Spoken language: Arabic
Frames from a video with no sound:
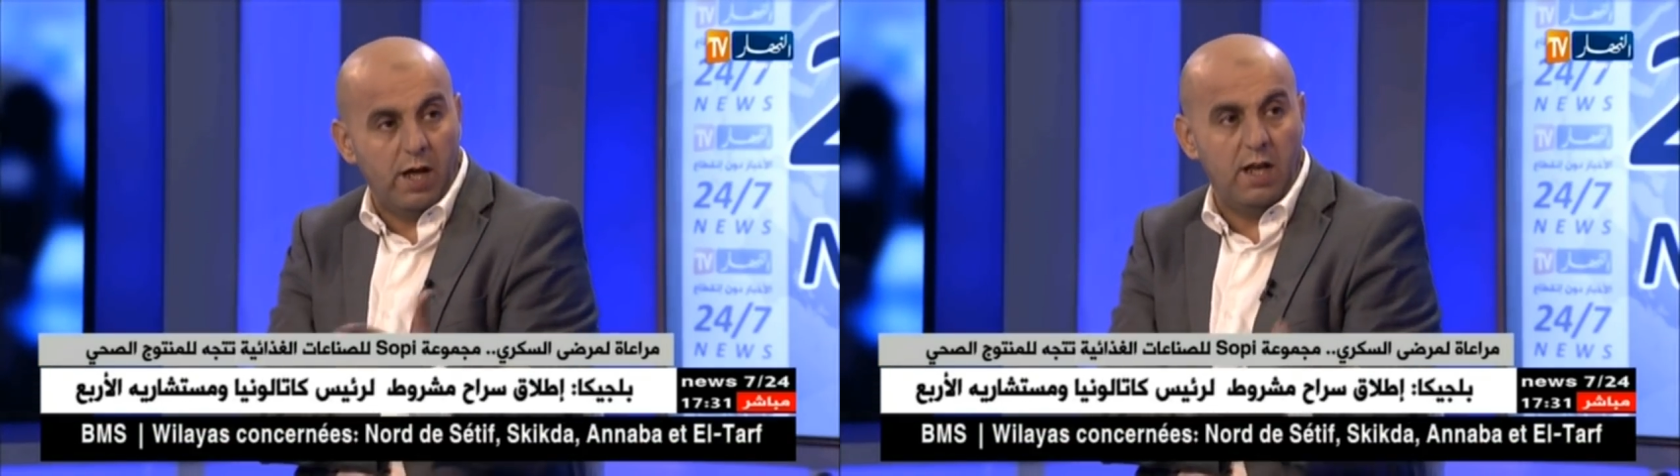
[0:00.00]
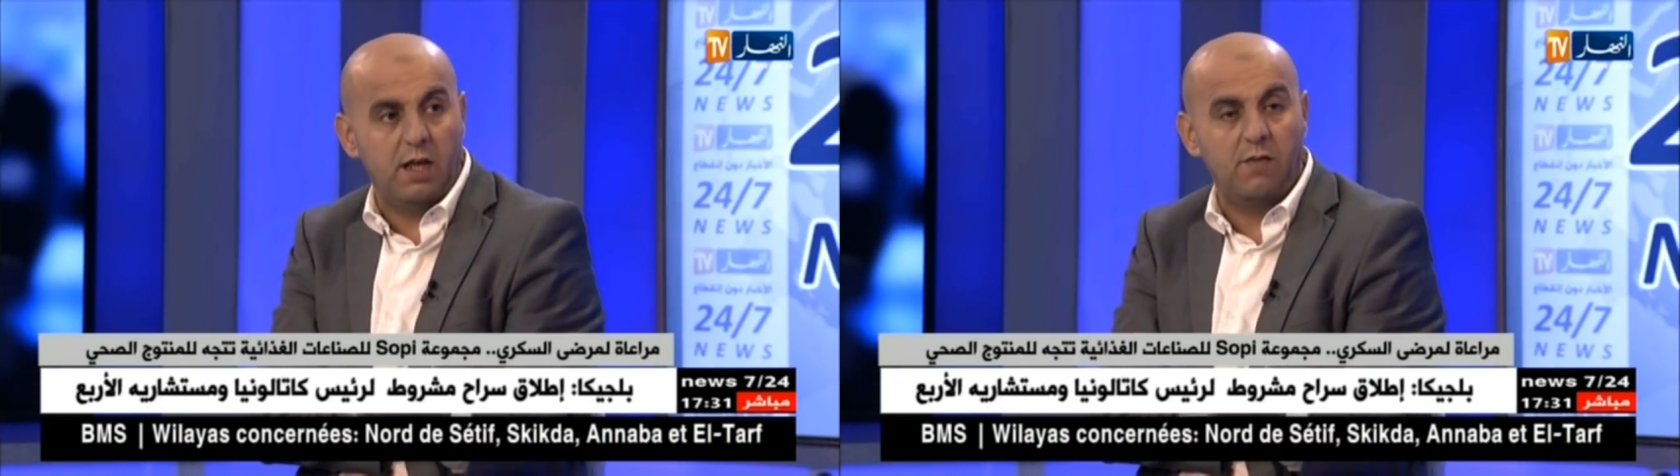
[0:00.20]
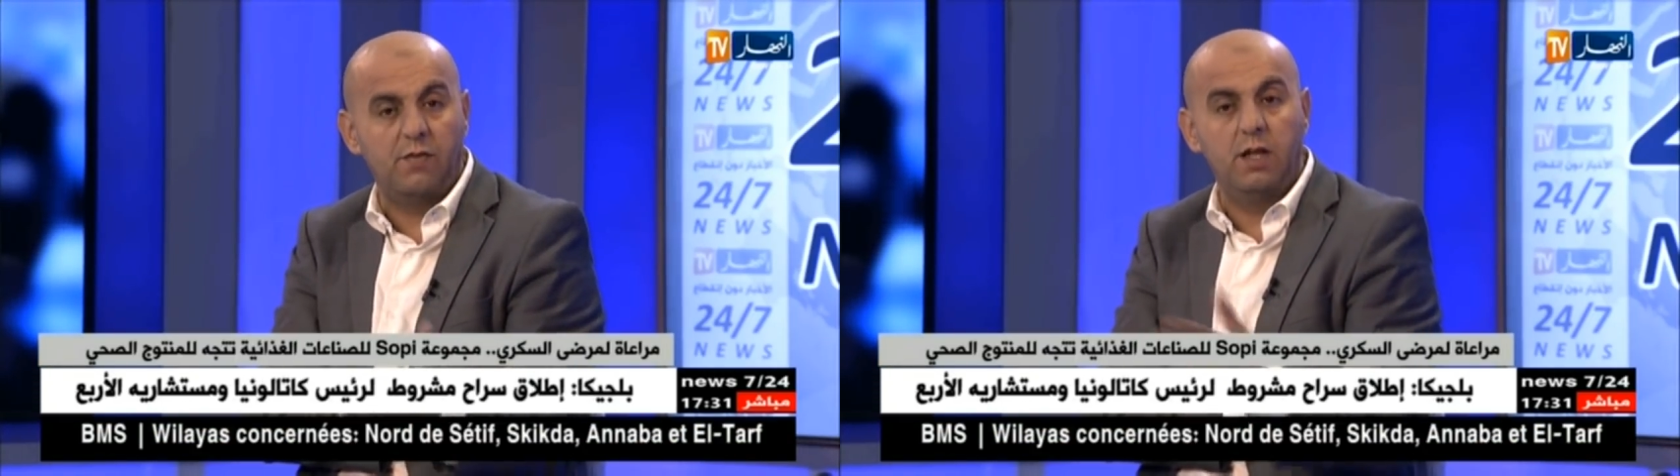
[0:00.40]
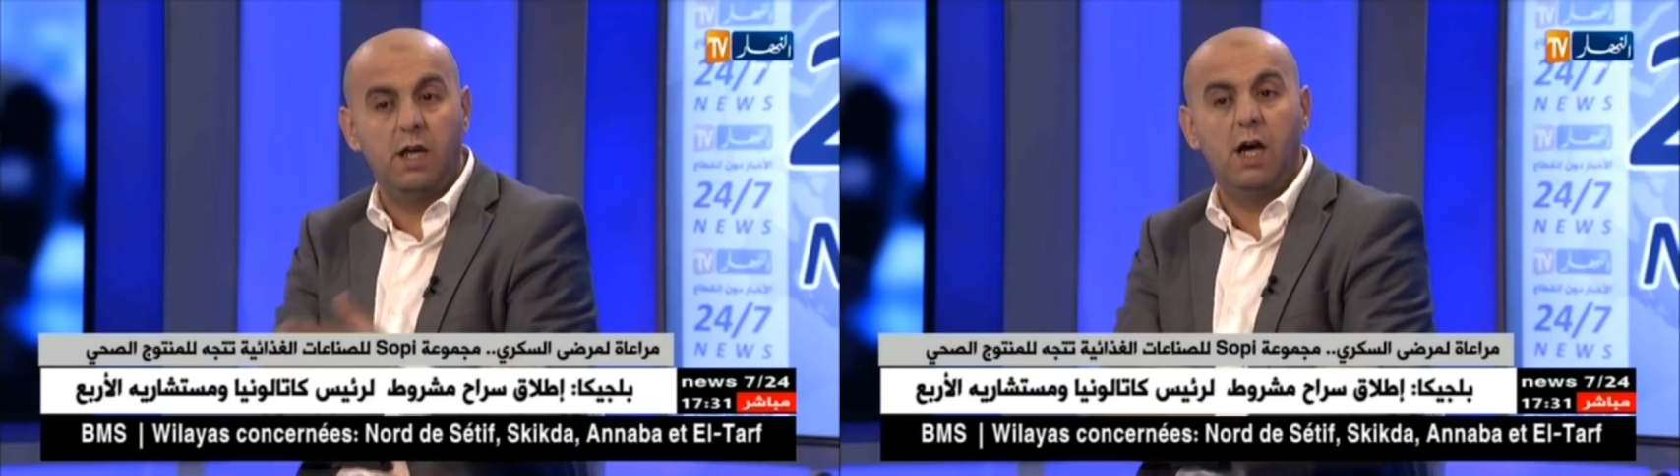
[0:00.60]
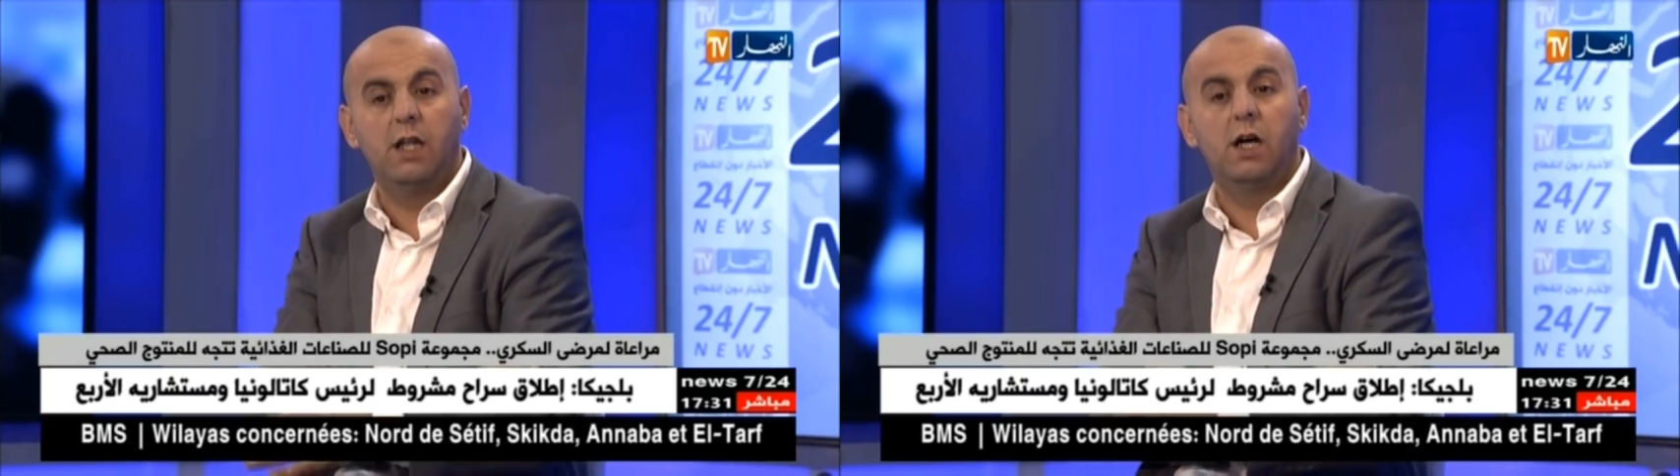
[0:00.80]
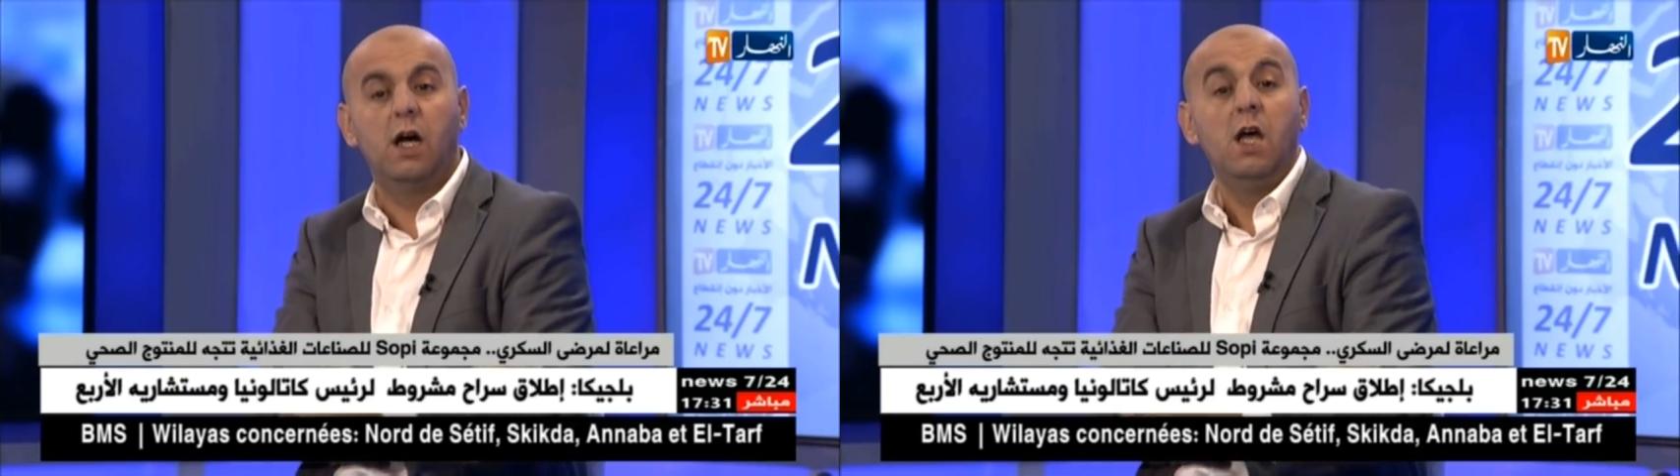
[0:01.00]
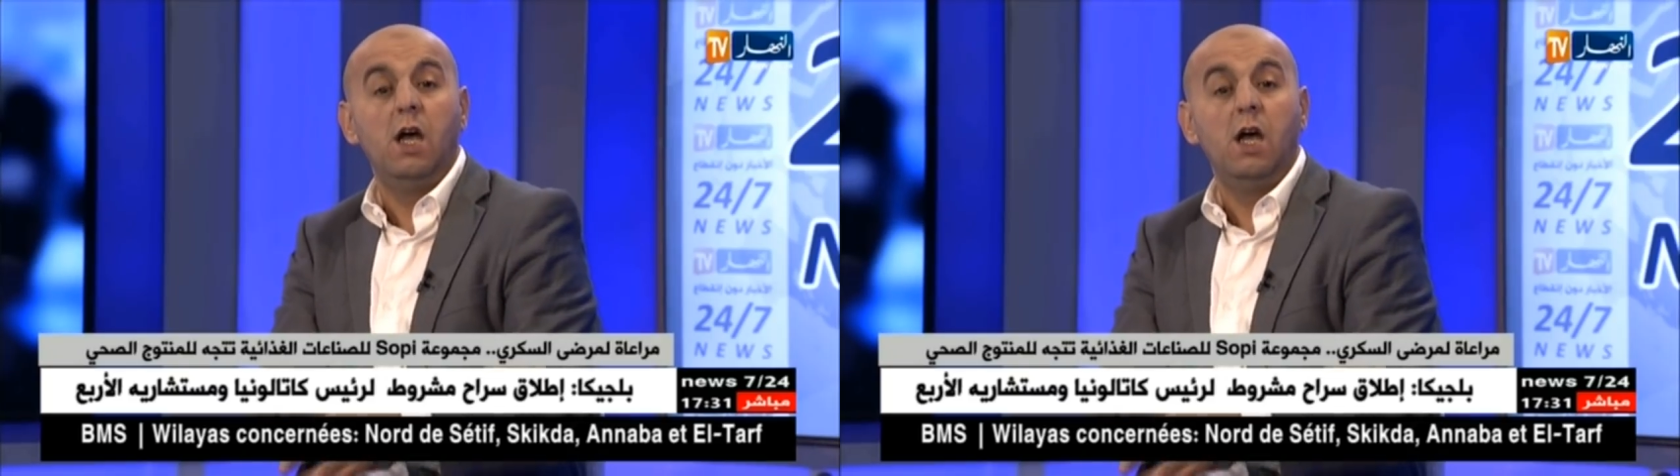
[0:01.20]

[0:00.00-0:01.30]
الياف لهذا